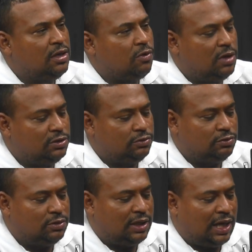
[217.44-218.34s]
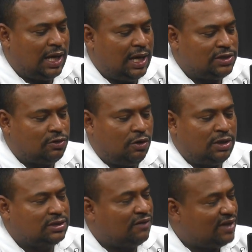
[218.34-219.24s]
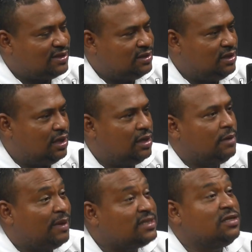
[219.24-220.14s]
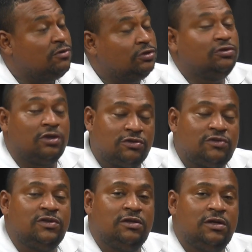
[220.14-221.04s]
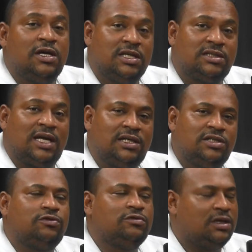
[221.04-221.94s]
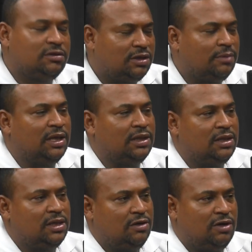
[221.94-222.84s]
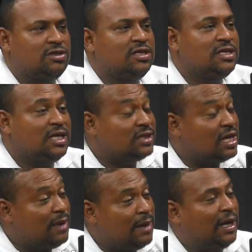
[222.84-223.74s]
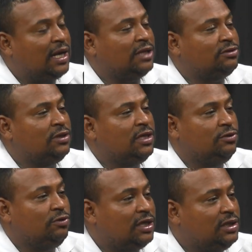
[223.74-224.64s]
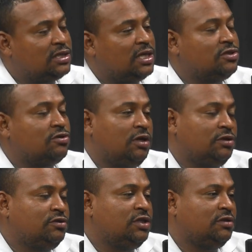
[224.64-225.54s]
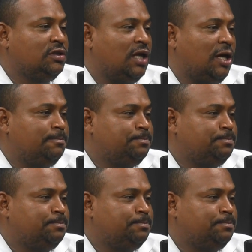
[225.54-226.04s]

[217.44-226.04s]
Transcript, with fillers: quando a escola está vazia, mas sim quando o nosso filho está ali estudando também. Eu acho que ia sair mais barato do que deixar as escolas do jeito que está.